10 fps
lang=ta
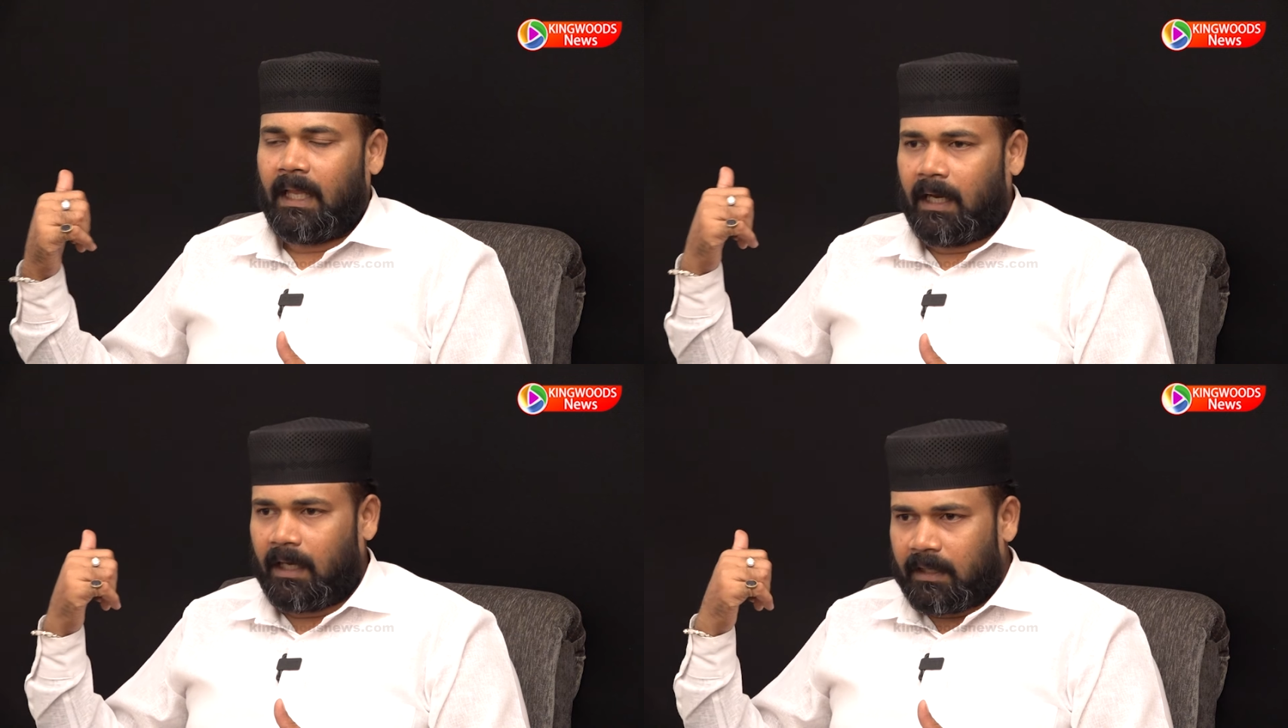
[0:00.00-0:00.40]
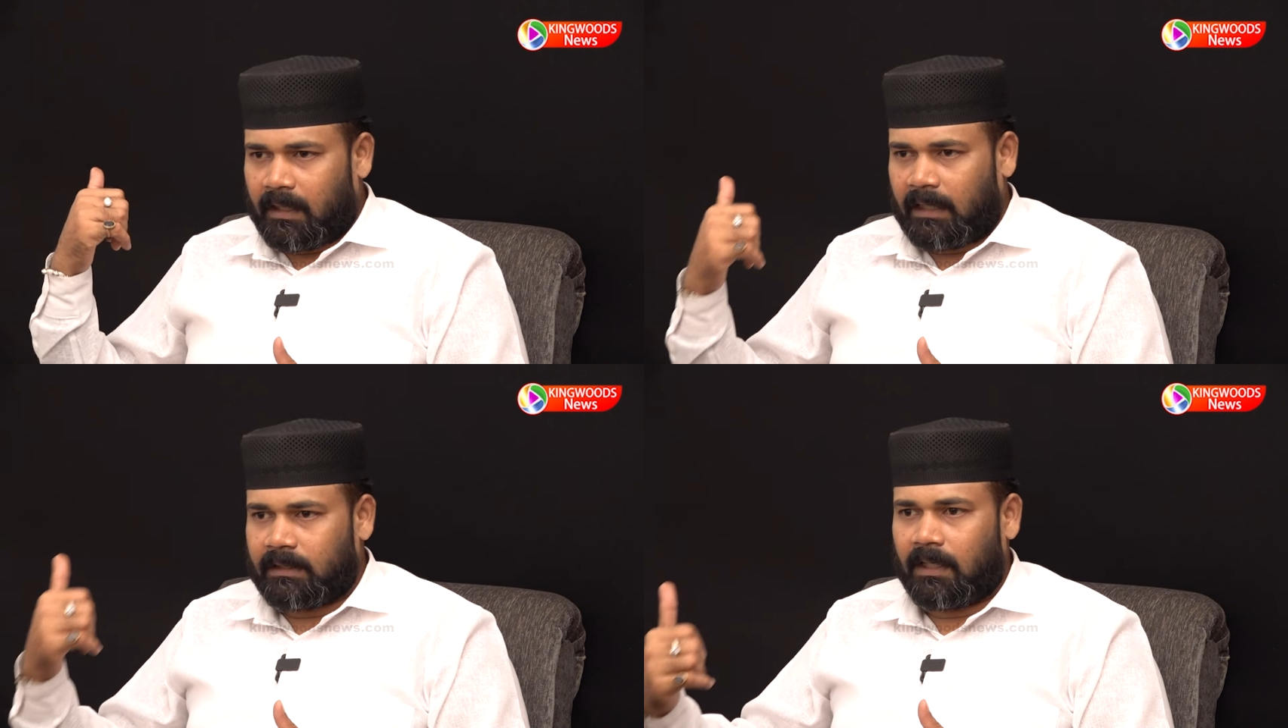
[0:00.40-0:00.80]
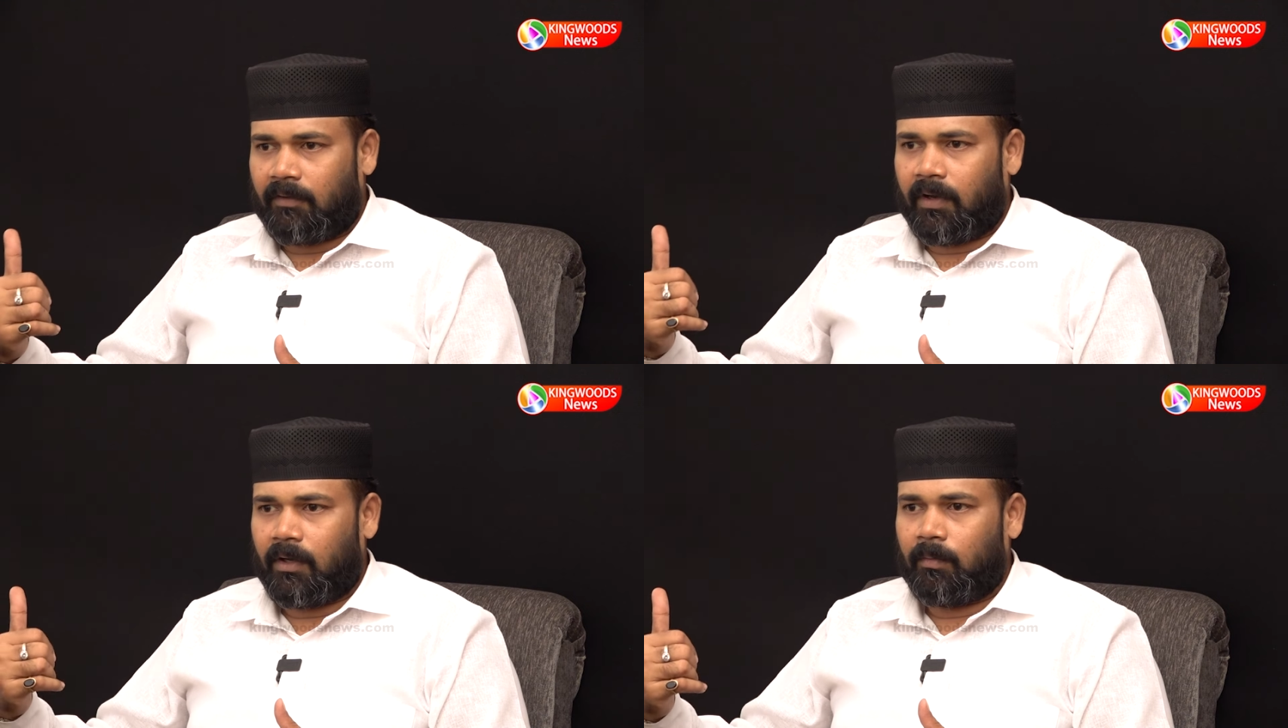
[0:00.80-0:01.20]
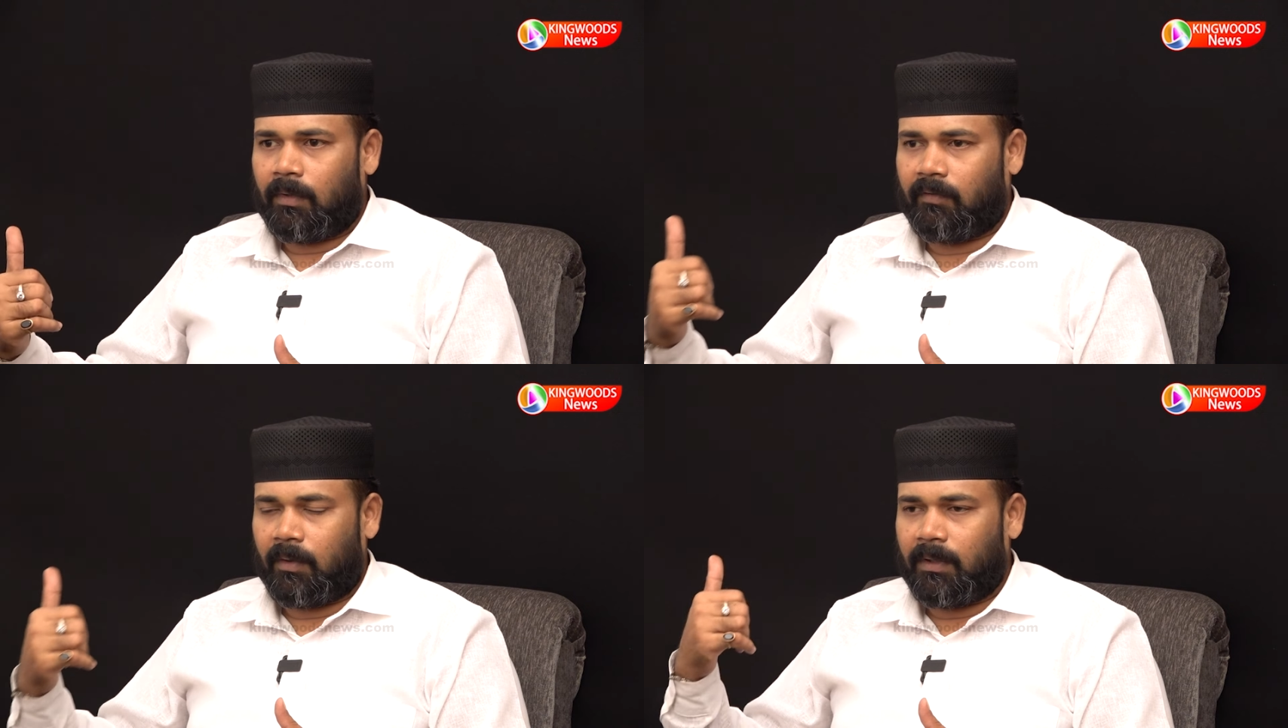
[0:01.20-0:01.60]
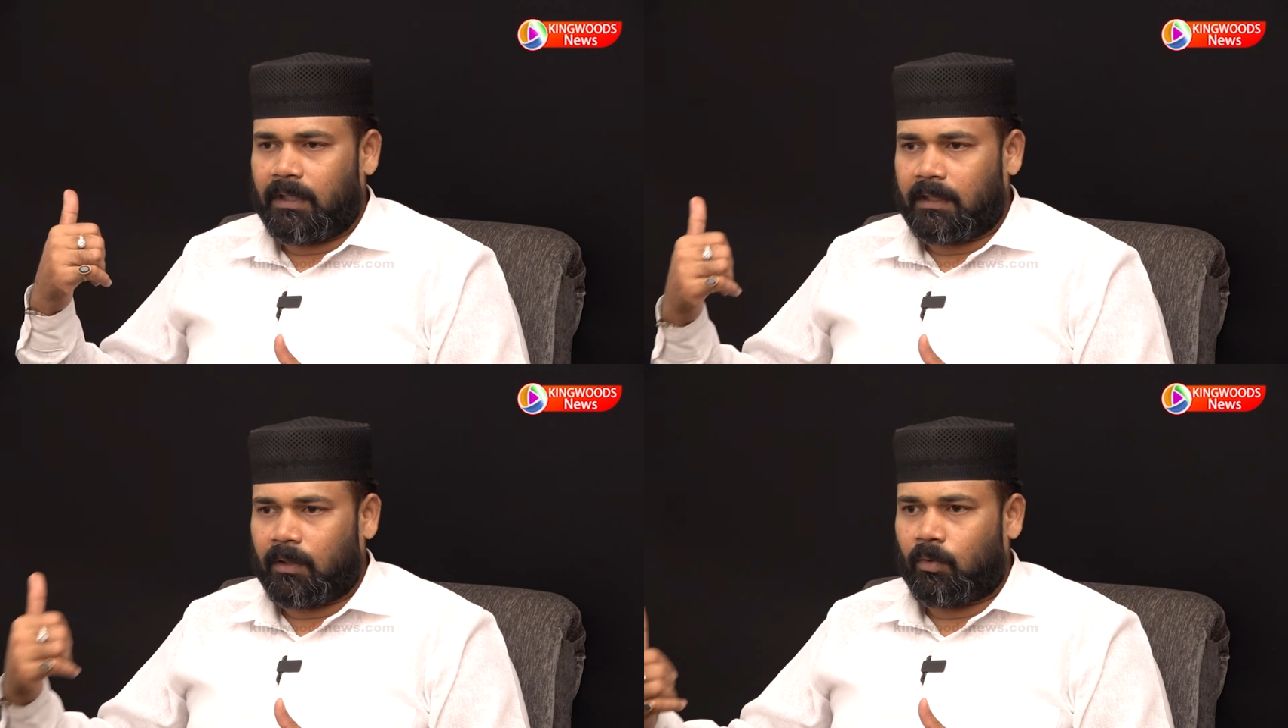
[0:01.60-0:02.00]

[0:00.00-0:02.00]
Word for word: எங்களுக்கு இந்த ஆசிரியர் வேணும் இவர் மீது எந்த